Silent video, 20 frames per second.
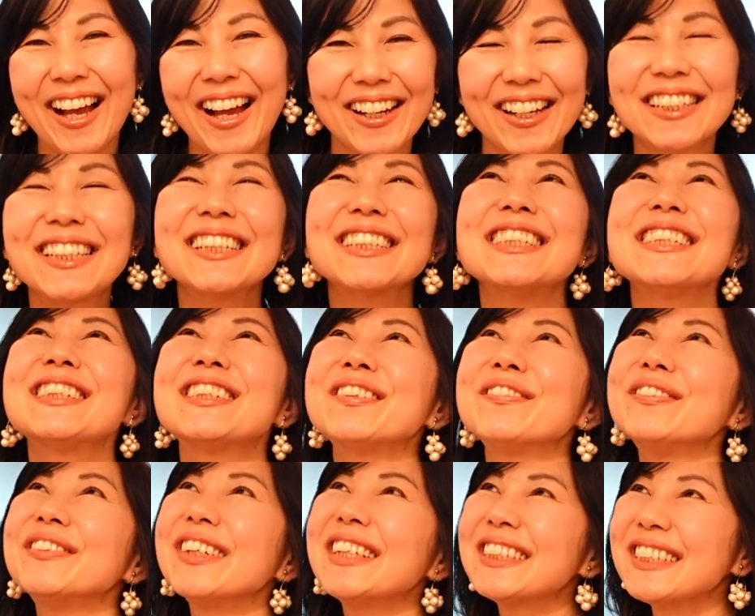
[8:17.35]
私自
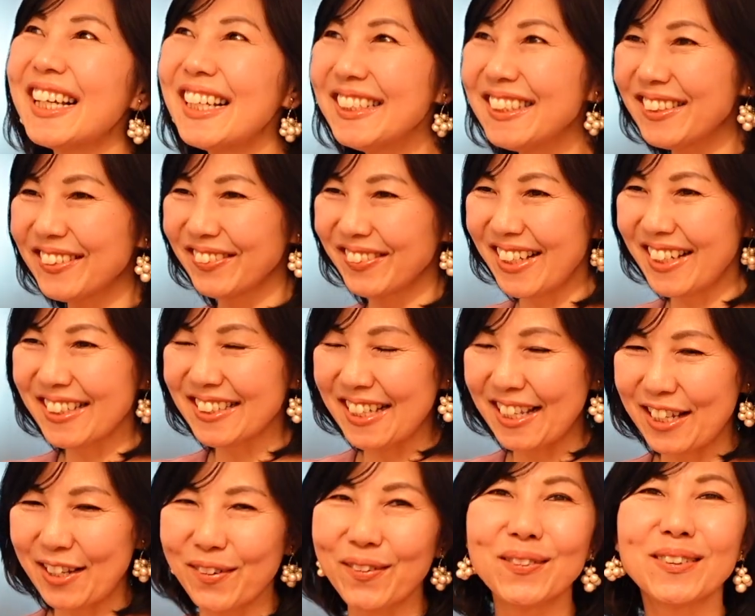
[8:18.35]
分が37
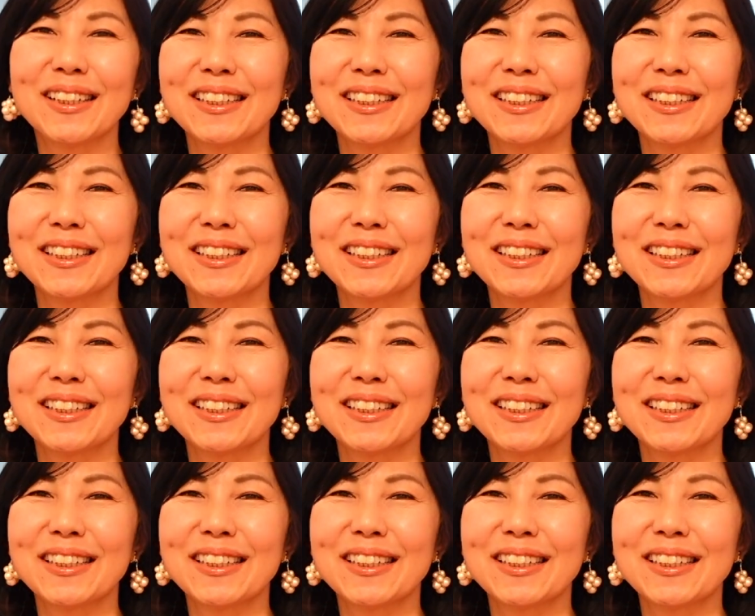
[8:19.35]
歳で婚